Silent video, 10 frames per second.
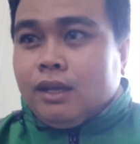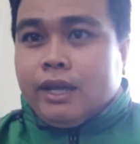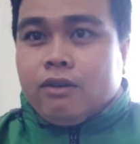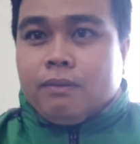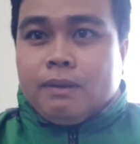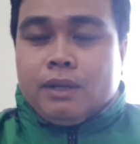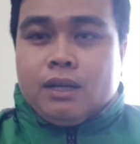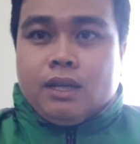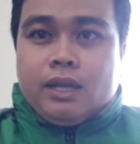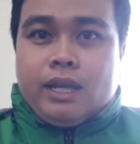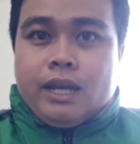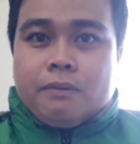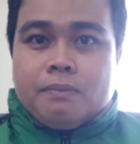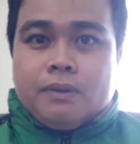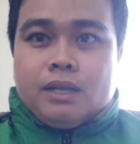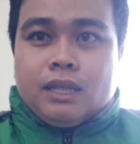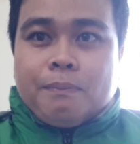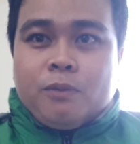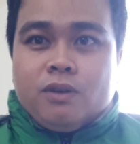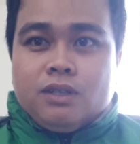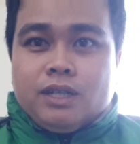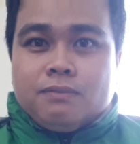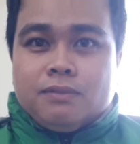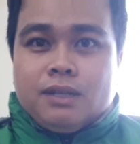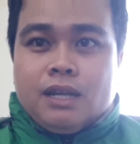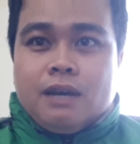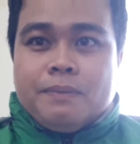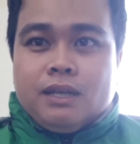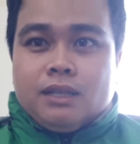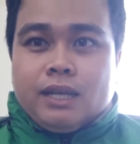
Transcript: Cái hồi mà mình à, đi học à, tập huấn trong lớp á,